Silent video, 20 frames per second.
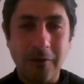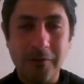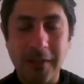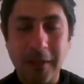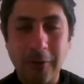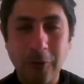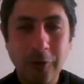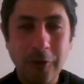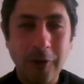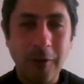
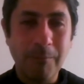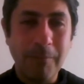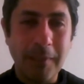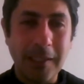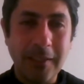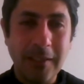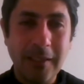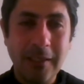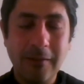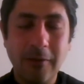un autre
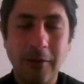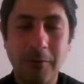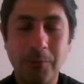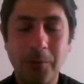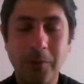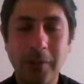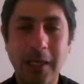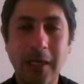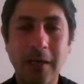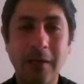pays, dans
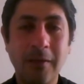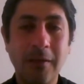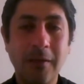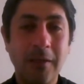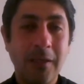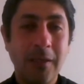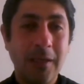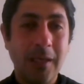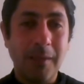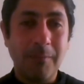mon cas,
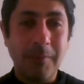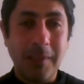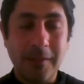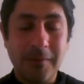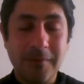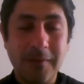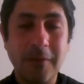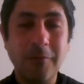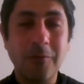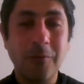eh ben,
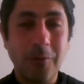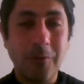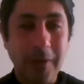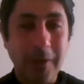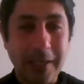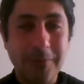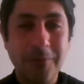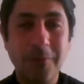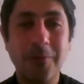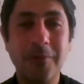c'est une
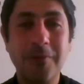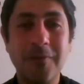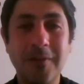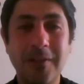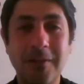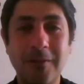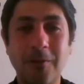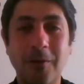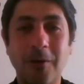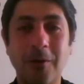occasion
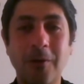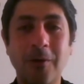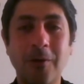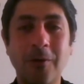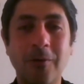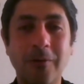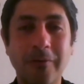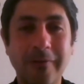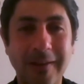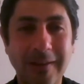aussi de
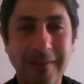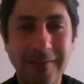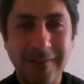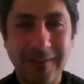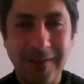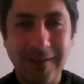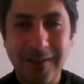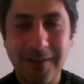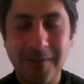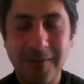
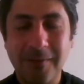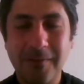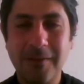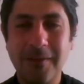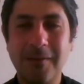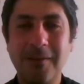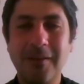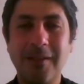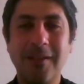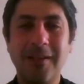recontacter
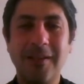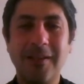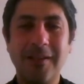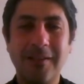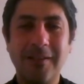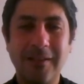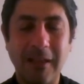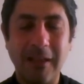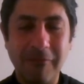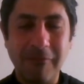
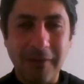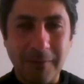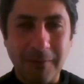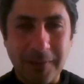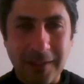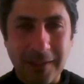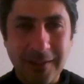la famille.